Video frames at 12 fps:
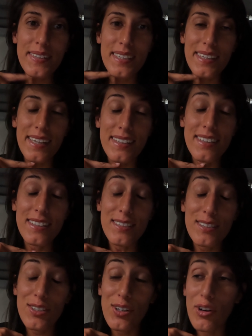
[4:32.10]
E niente,
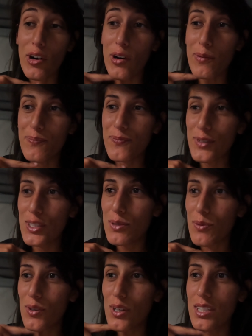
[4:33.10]
adesso
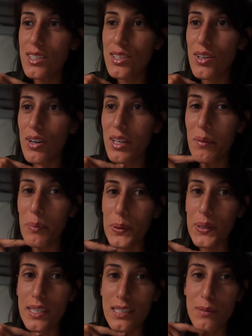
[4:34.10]
facciamo colazione,
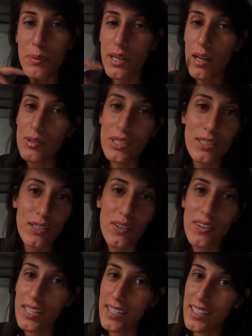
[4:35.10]
poi speriamo di
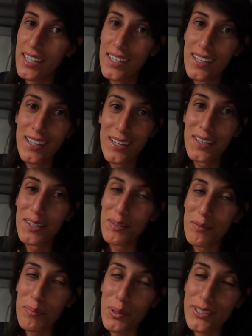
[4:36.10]
trovare
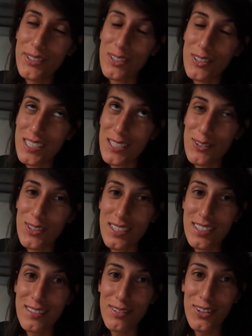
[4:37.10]
un posto dove tradurre
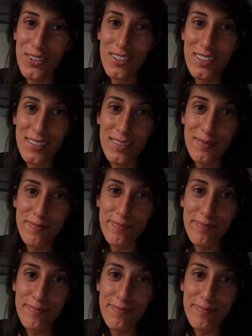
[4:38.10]
sti fogli.